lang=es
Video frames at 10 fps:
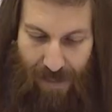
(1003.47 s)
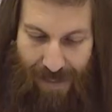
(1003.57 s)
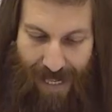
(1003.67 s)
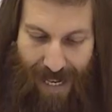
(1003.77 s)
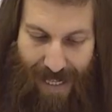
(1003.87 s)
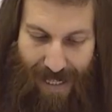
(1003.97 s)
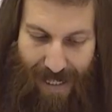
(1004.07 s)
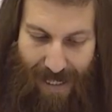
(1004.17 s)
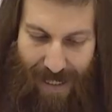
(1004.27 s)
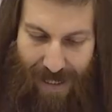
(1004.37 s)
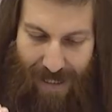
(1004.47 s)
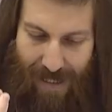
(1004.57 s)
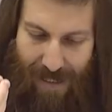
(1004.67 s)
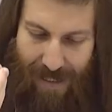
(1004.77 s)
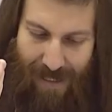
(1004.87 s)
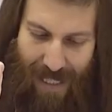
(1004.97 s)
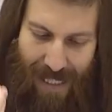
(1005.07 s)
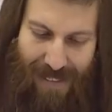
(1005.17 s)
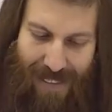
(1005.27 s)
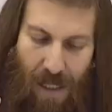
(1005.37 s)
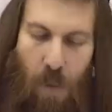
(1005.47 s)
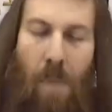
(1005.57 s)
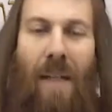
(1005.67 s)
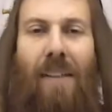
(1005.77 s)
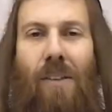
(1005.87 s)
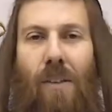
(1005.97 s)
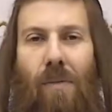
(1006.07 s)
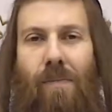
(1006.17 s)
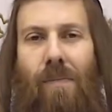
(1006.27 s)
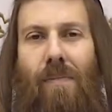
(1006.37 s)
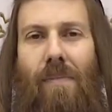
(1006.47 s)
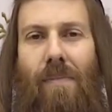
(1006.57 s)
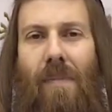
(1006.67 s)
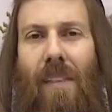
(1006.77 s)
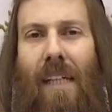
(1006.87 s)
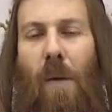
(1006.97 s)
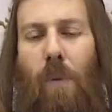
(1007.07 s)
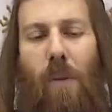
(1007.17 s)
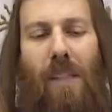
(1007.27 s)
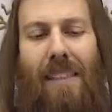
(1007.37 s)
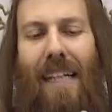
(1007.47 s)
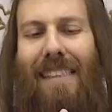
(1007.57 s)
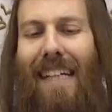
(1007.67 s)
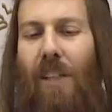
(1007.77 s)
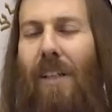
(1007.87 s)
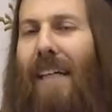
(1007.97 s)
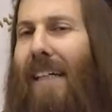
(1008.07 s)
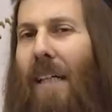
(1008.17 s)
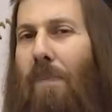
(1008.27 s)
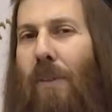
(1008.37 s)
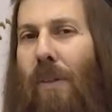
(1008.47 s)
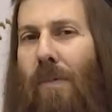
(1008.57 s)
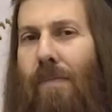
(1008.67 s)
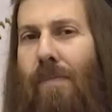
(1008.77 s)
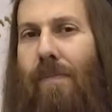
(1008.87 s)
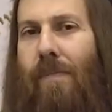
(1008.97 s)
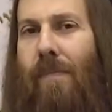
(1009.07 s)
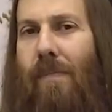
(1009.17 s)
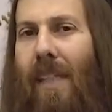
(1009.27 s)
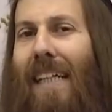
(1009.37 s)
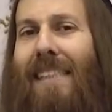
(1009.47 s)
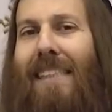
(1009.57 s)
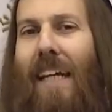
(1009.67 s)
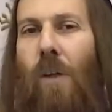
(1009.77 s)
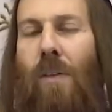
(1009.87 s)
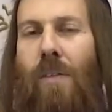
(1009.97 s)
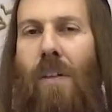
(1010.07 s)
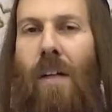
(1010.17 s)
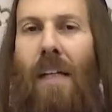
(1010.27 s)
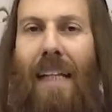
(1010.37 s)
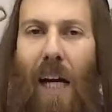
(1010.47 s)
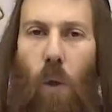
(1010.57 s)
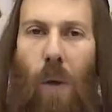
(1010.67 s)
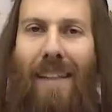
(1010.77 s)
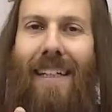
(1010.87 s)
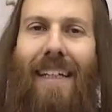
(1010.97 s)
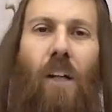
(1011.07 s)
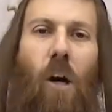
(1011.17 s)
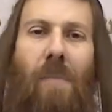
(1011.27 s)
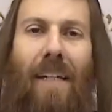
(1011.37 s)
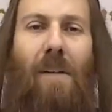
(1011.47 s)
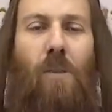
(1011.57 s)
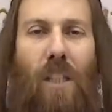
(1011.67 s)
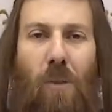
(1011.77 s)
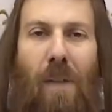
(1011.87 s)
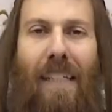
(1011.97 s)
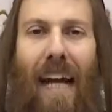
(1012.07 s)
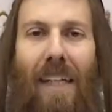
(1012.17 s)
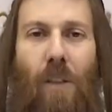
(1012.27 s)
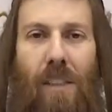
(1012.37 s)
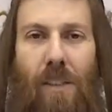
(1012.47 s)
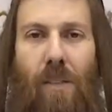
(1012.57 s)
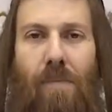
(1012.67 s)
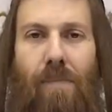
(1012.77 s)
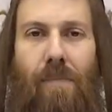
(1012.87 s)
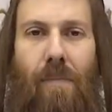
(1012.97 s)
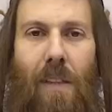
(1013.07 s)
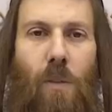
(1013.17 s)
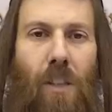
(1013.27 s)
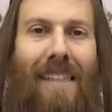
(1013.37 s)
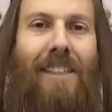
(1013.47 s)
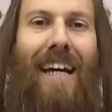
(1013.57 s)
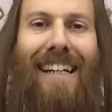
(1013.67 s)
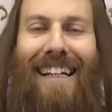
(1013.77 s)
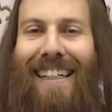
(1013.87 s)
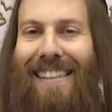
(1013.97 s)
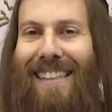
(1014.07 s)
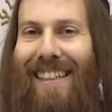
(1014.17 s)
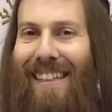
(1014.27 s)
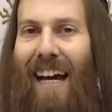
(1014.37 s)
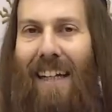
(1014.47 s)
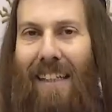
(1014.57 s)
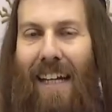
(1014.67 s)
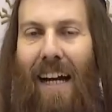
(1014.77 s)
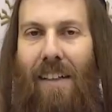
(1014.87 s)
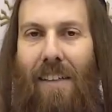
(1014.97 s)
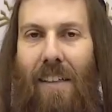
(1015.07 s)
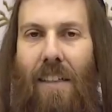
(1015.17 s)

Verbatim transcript: que desde el momento que el pueblo de Israel salió de Egipto. ¿Qué hicieron? La cuenta del hombre, hemos explicado eso. Nuestra charla, crecer día a día.